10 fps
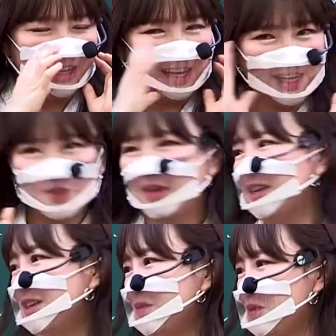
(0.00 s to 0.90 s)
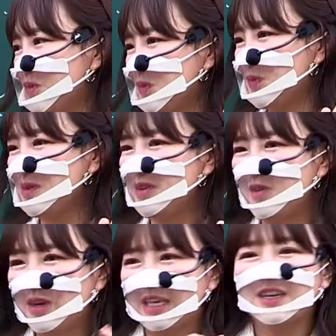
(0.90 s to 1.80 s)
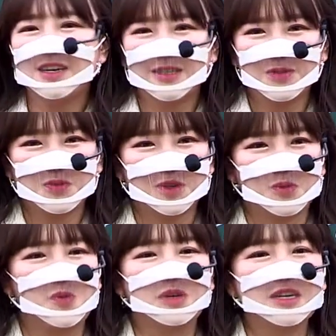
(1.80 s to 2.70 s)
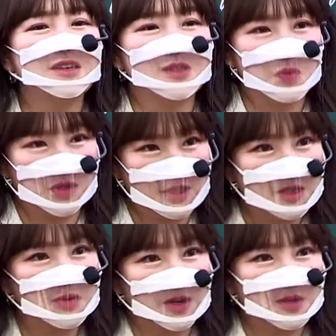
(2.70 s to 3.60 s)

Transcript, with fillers: 아주 가끔 이거를 주면 인강 친구들과 도킹을 시도하는 친구가